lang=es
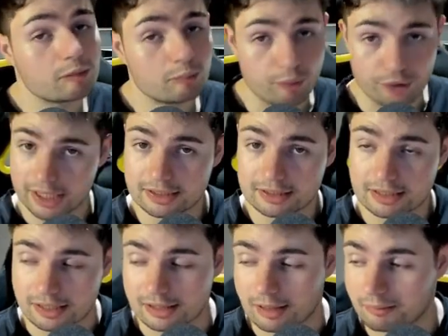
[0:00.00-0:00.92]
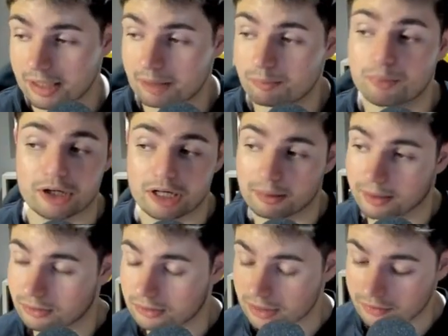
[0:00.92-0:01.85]
Pueden entrar también, pueden haber
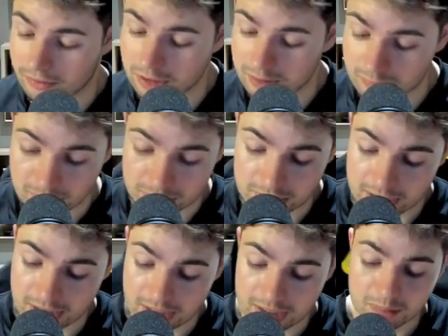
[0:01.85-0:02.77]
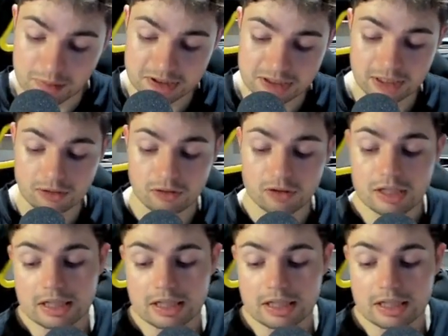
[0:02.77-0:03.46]
rotaciones, veremos a ver qué acaba pasando.